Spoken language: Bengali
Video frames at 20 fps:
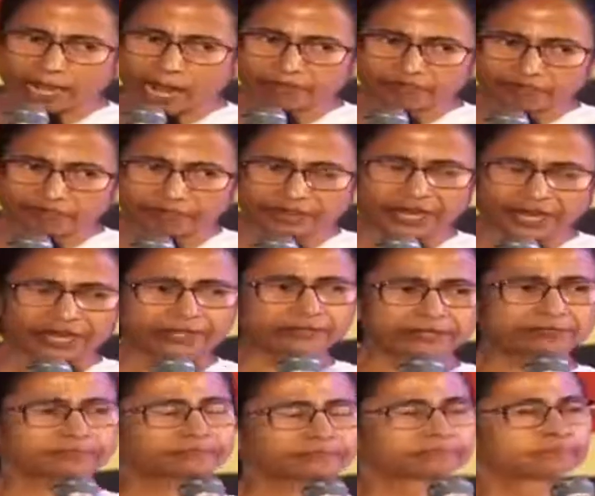আনফেয়ার
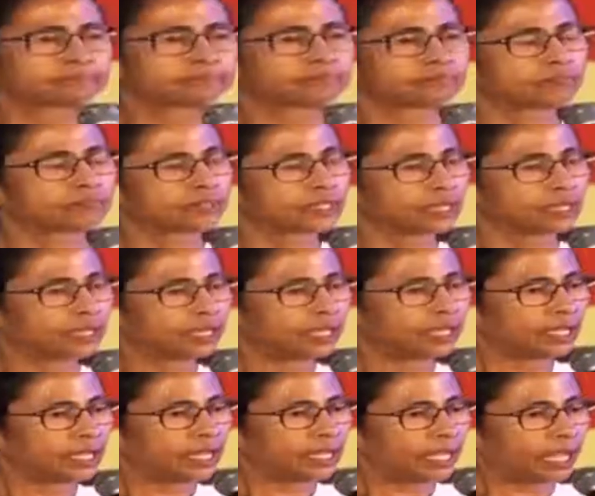
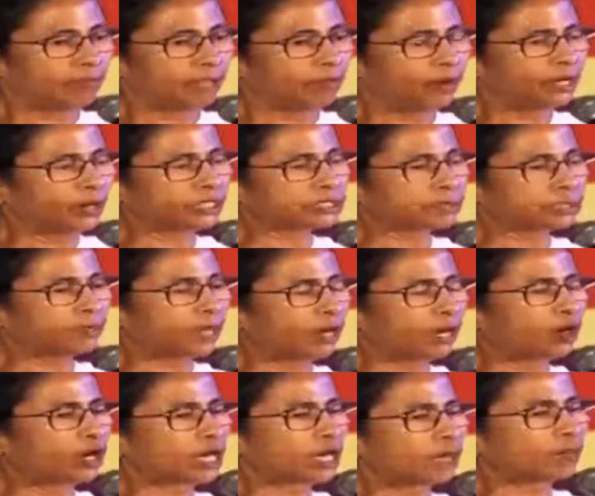এবং
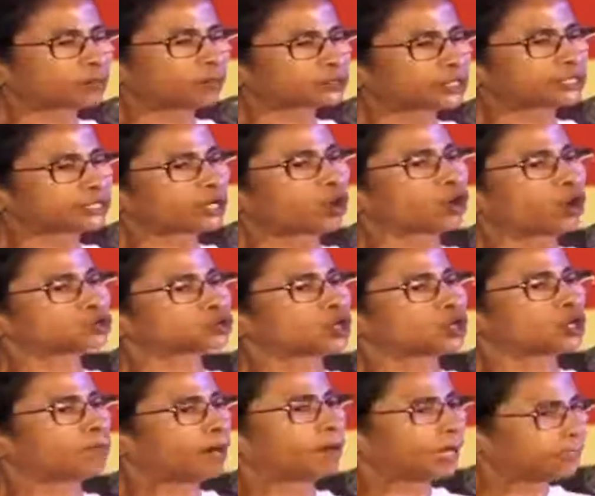ইস্টবেঙ্গলের প্রতি এটা
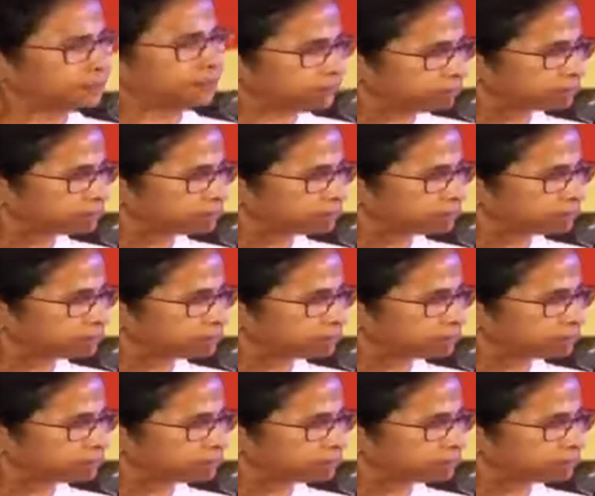অসম্মান